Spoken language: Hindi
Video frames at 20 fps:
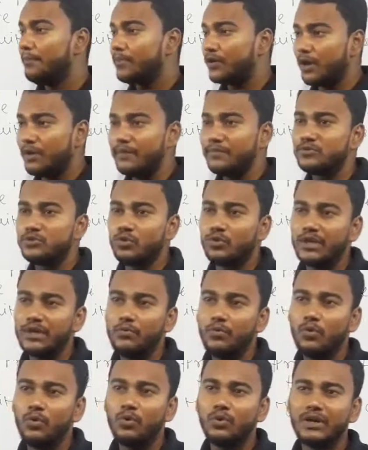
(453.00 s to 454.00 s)
प्रॉब्लम्स होगी
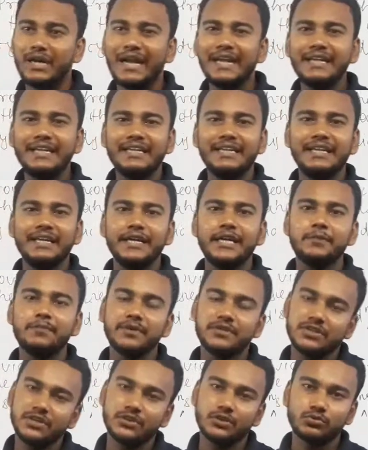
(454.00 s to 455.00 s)
वो 98
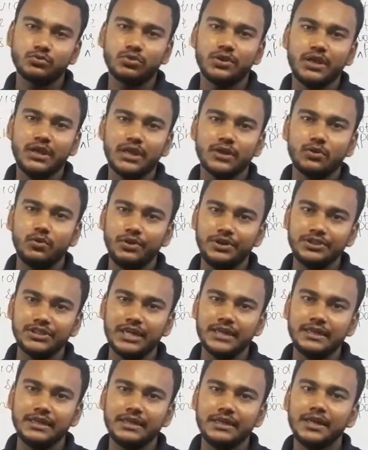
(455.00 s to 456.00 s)
परसेंट तो क्लियर हो ही
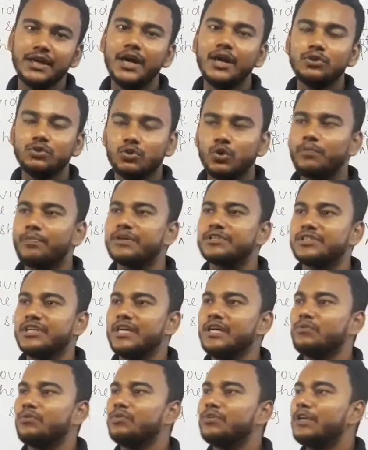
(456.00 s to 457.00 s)
जाएगी दो
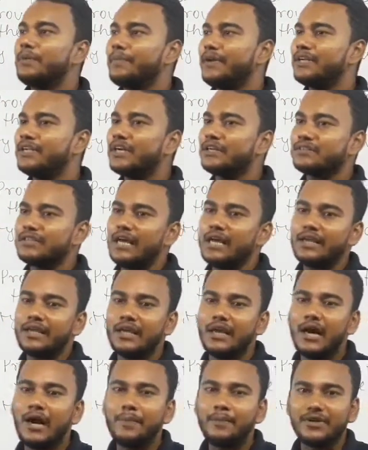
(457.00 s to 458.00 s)
परसेंट वो डिपेंड करता है कि
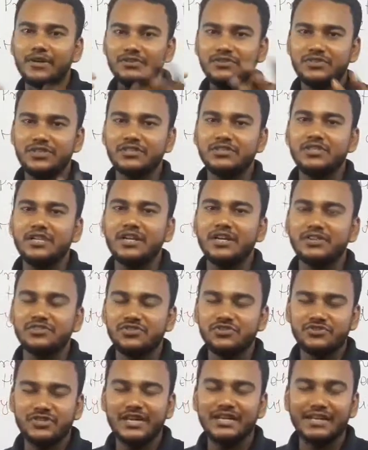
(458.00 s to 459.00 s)
आप कंसियसली
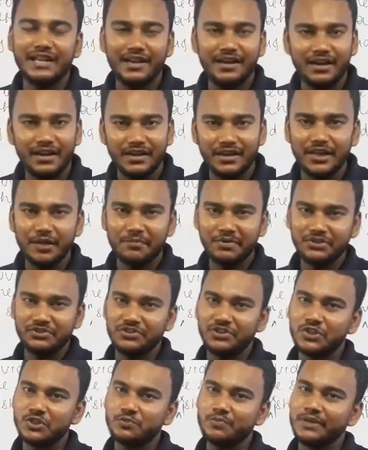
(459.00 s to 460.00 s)
कंसिस्टेंट हैं या नहीं अपनी
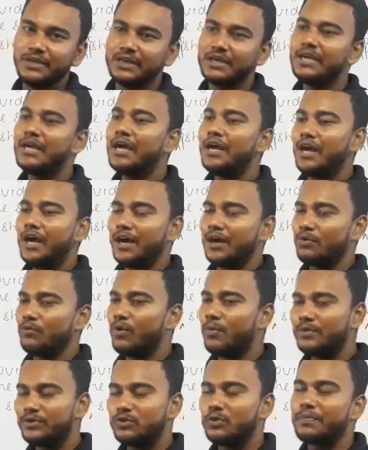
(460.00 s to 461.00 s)
स्टडीज पे अगर
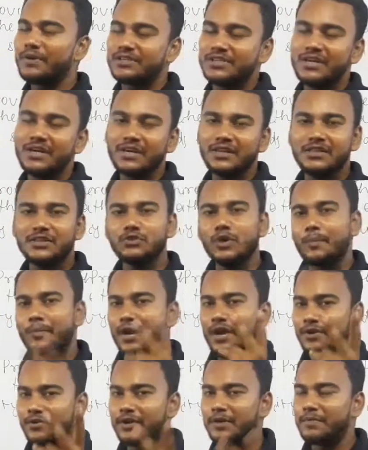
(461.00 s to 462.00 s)
वो भी दो परसेंट रहते तो
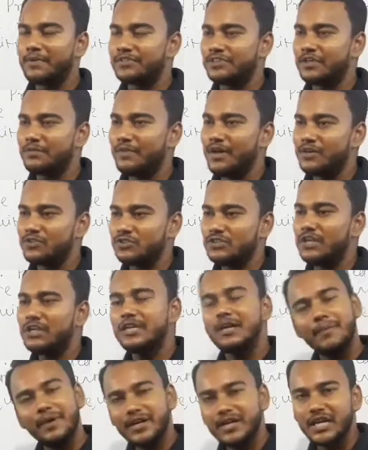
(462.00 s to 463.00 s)
आपका हंड्रेड परसेंट मार्क्स
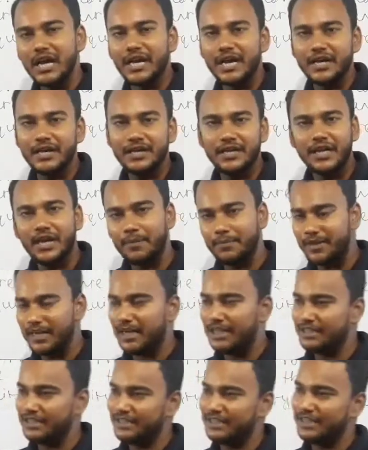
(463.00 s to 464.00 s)
ये मेरी गारंटी है आपकी
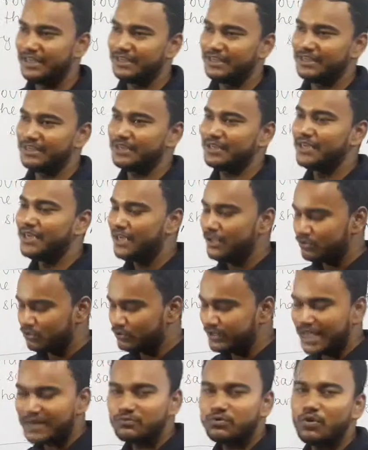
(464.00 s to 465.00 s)
आएगी ही आएगी
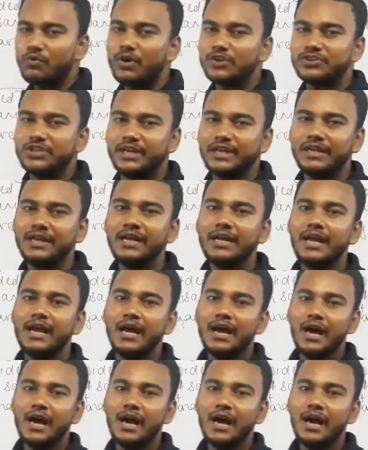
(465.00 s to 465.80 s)
सो थैंक्स फॉर वॉचिंग